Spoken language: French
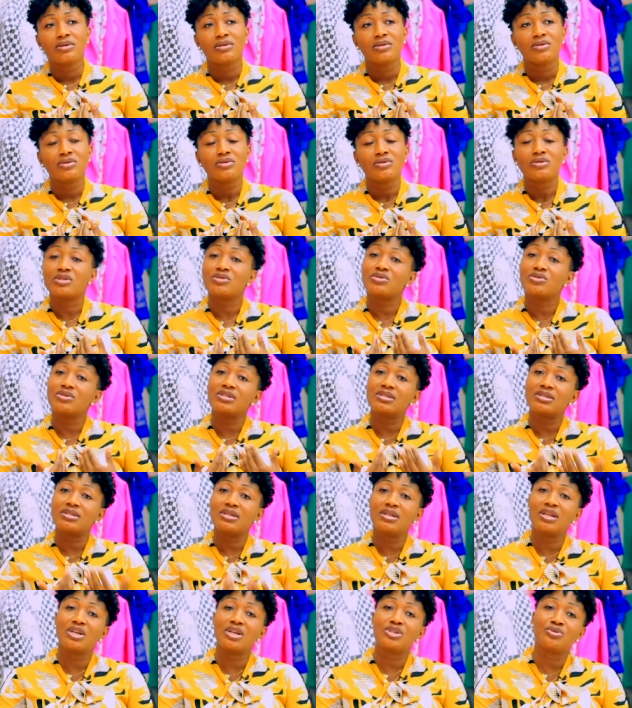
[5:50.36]
c'est ce
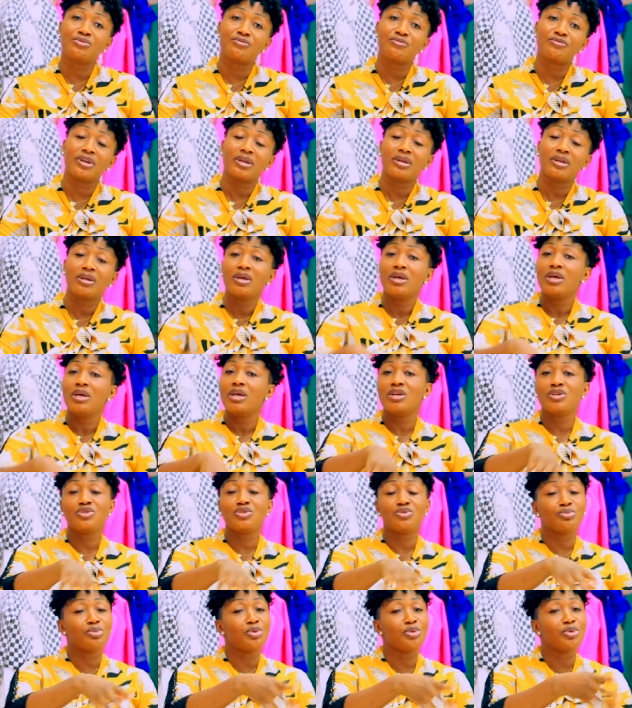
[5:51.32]
style-là que je fais. Et
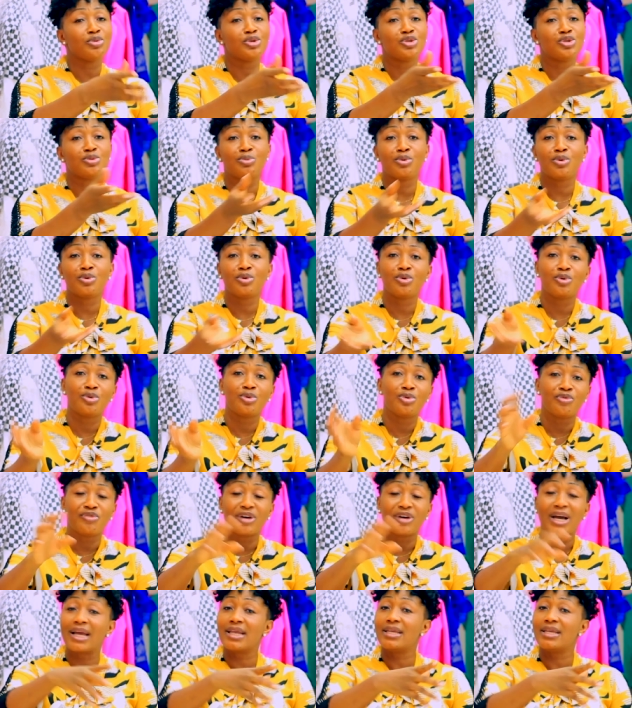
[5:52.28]
je peux, je peux
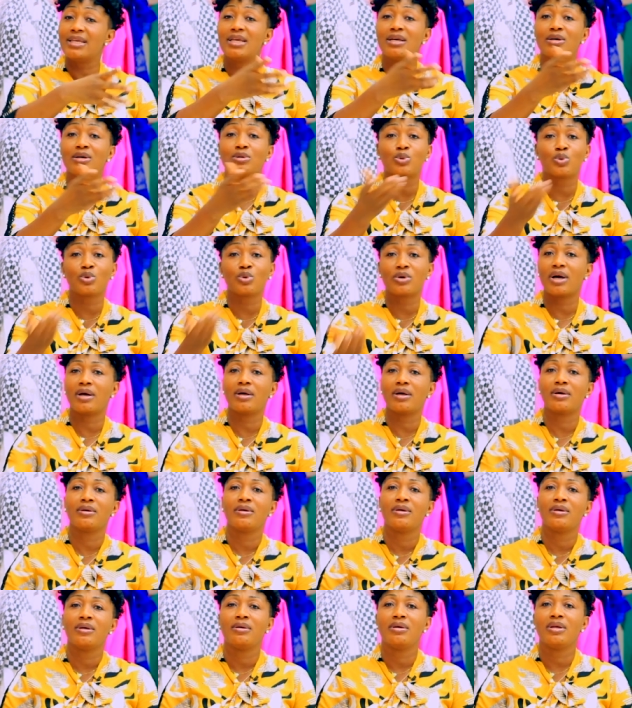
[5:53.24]
varier en tout cas.
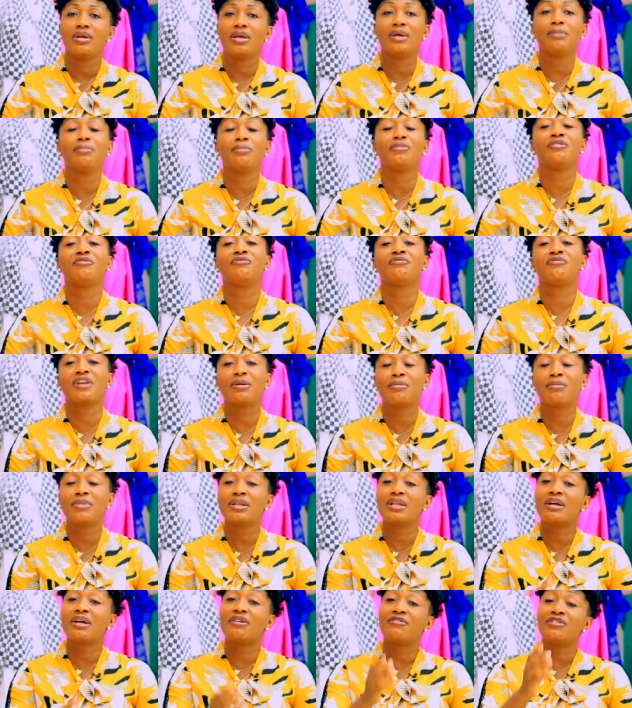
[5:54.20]
mais
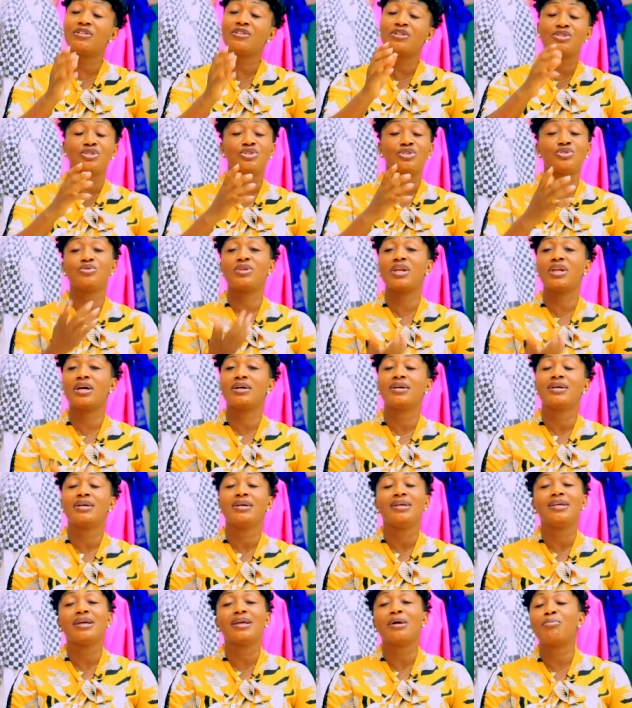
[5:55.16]
vraiment, dans la fête de Jésus-là,
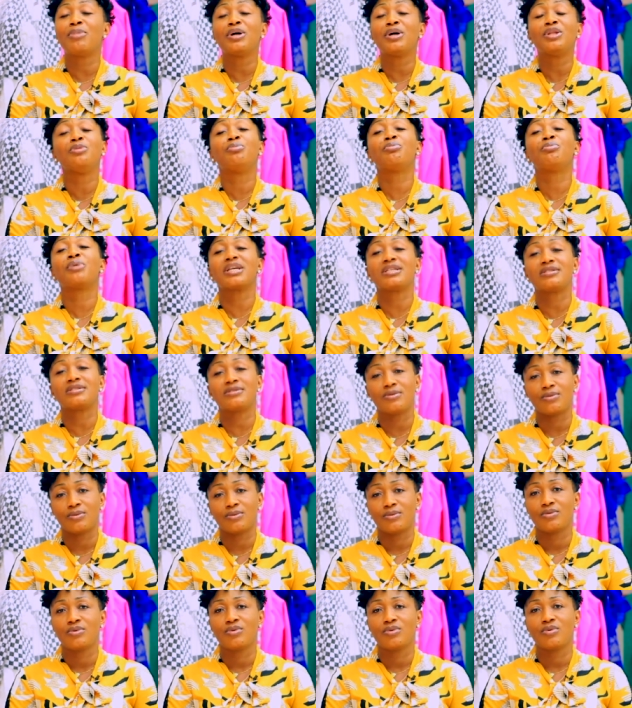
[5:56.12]
il n'y a pas de pression.
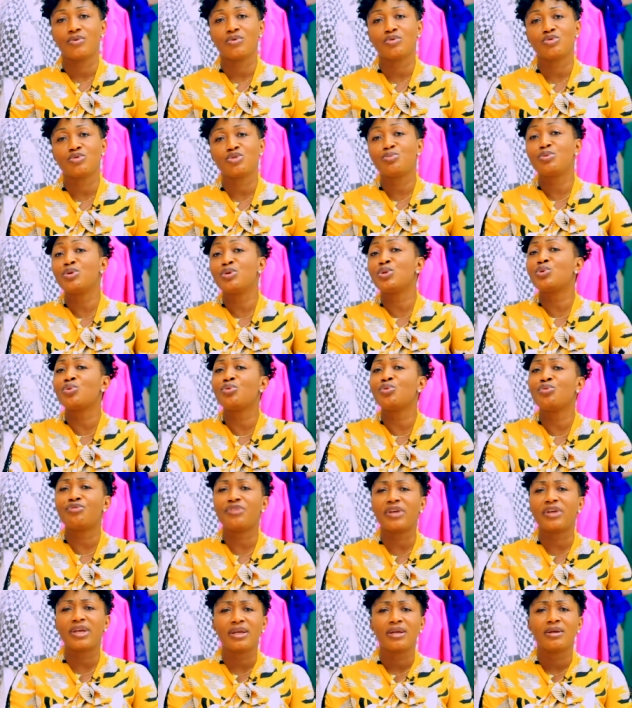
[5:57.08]
Tu peux tout
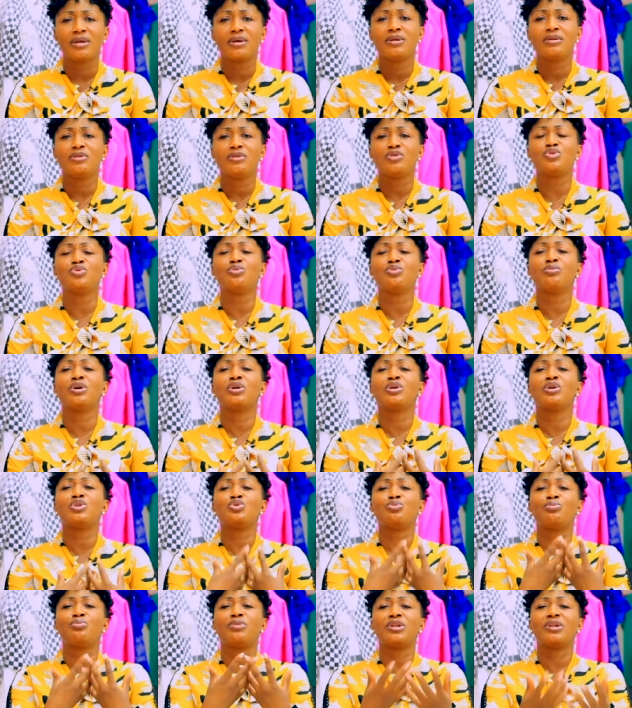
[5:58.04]
faire du moment que
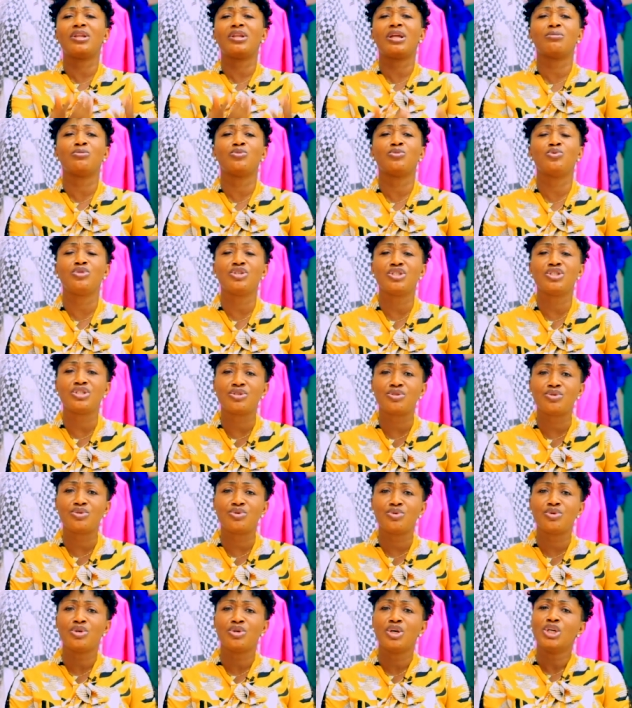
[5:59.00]
tu parles de l'amour de
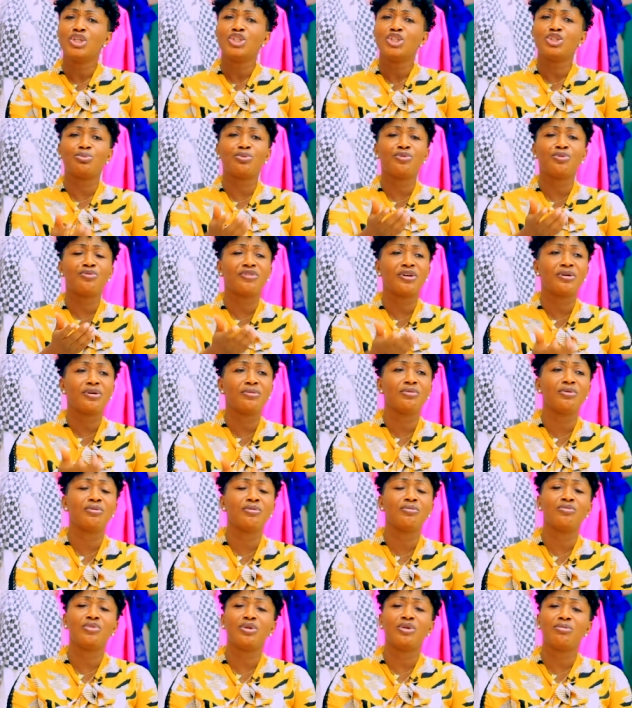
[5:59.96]
Jésus, je peux faire
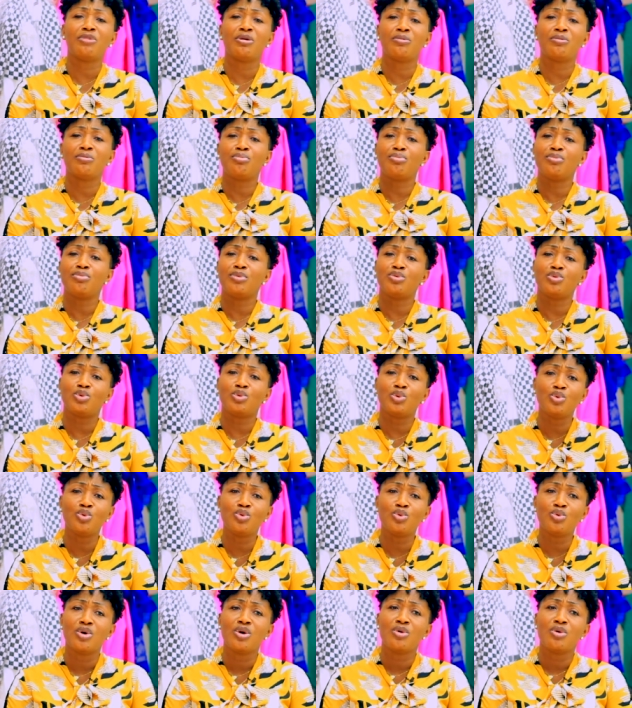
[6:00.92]
même
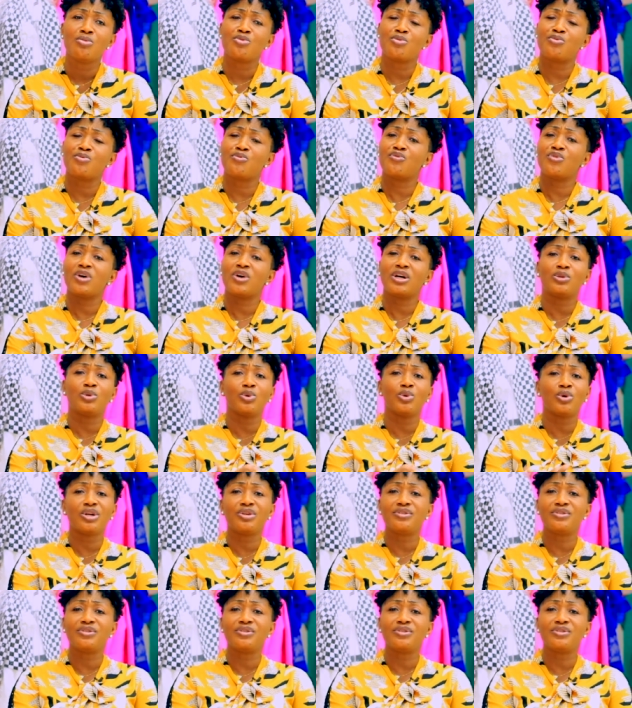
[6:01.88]
doux pour pouvoir adorer le